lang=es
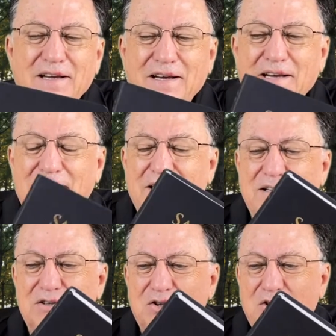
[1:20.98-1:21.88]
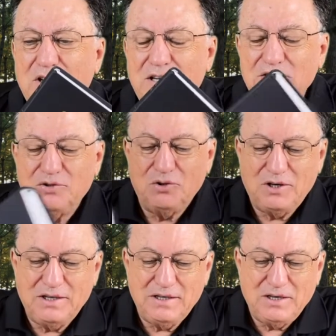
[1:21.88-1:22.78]
en toda la
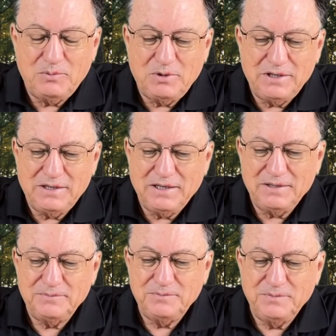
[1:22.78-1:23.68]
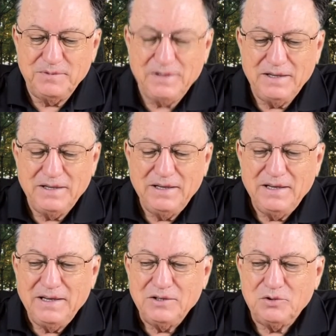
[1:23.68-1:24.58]
historia de la humanidad.
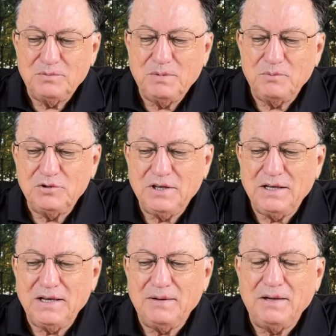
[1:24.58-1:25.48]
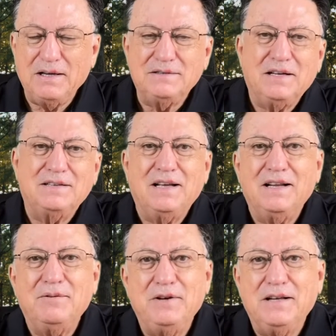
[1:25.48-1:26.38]
Entonces vamos a, tratar
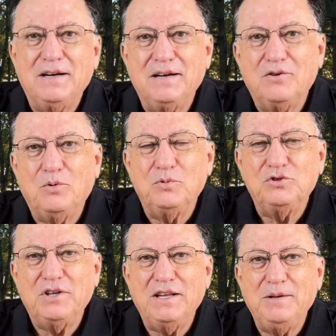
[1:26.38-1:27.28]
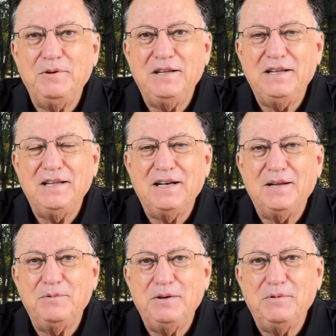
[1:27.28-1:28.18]
de ver cómo está dividida
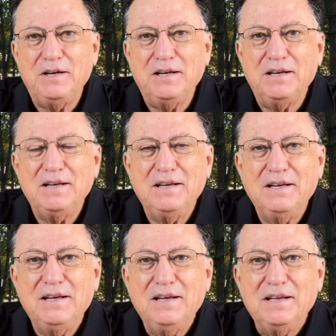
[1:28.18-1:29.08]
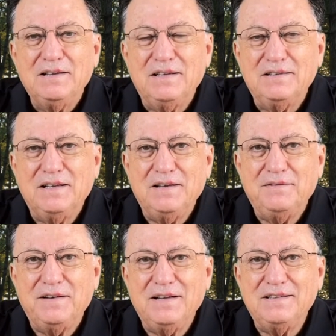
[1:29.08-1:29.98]
la Biblia desde
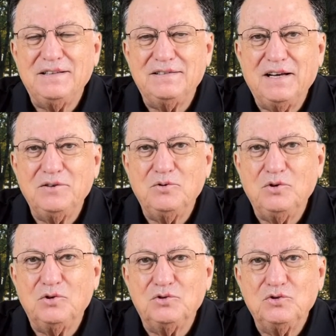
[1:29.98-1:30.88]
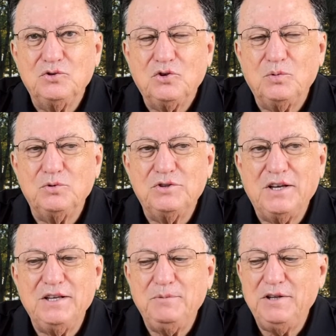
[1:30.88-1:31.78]
diferentes ángulos, cómo está
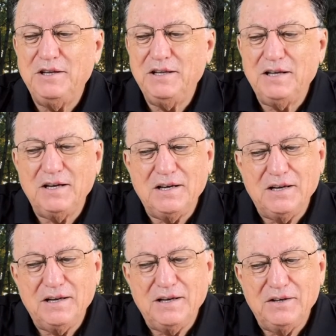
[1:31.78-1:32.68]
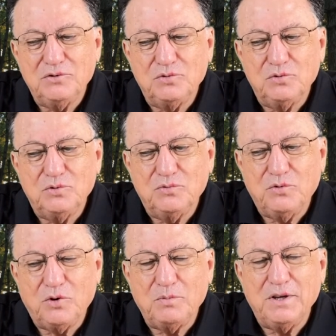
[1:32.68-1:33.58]
dividida en su
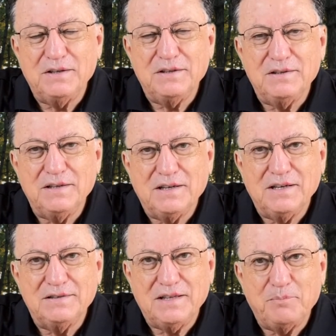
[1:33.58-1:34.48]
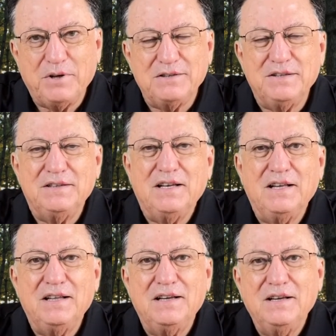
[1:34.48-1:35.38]
forma de que está
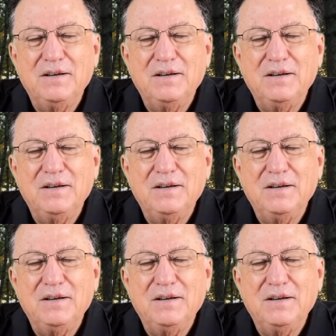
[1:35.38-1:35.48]
presentada